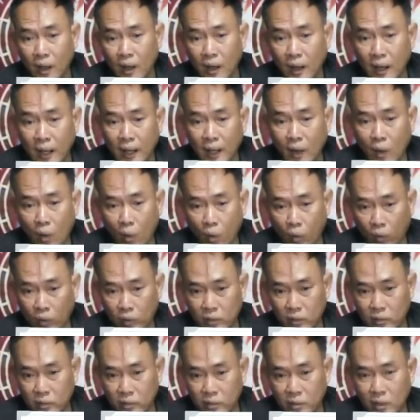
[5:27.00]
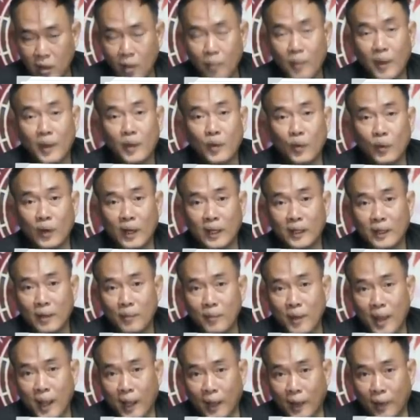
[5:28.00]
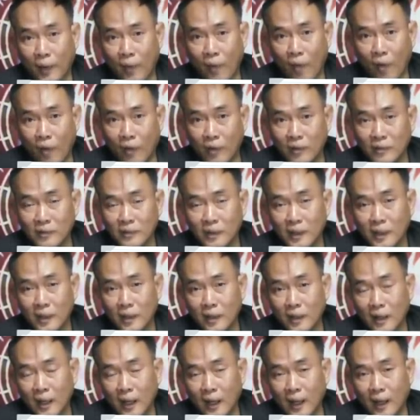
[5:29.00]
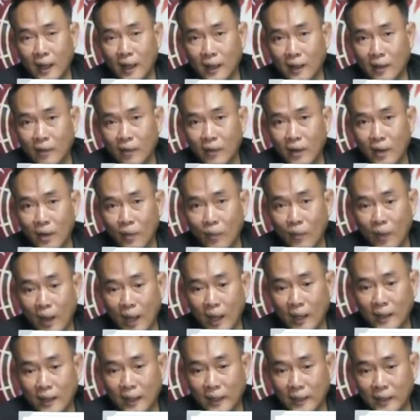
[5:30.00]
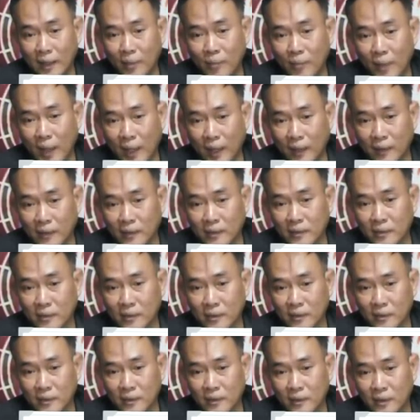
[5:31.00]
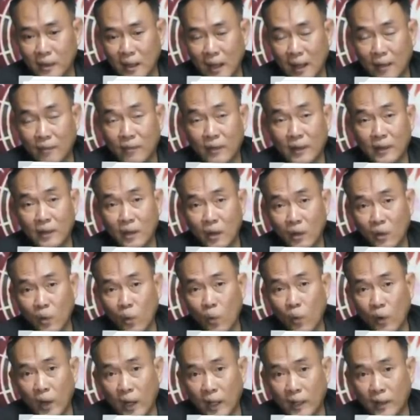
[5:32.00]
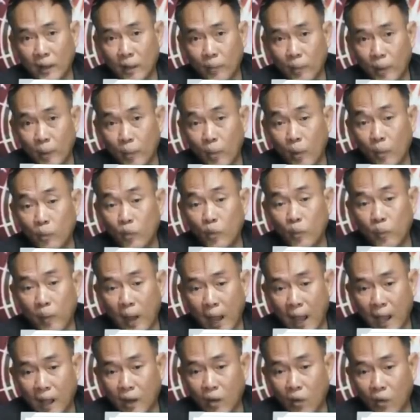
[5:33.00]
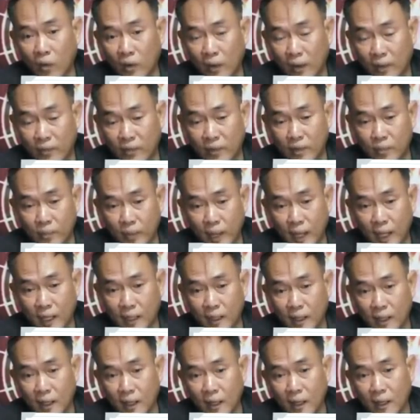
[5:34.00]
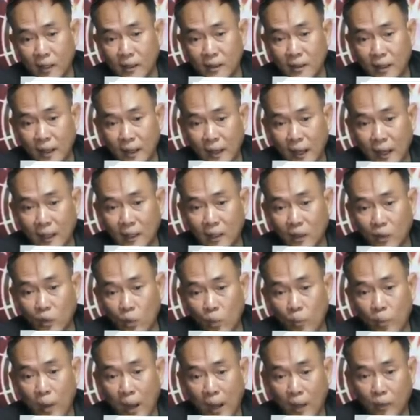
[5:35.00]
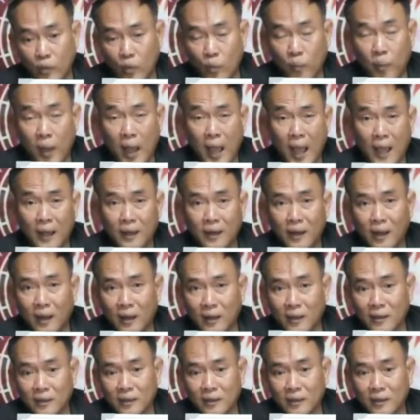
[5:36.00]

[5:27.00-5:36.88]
เลขหกก็มาอยู่ในตำแหน่งของอ่าเขาเรียกว่าในตำแหน่งราศีธนูเนี่ยจะเป็นภพสุภะของราศีเมษฉะนั้นกระดุมพระสุภะเนี่ย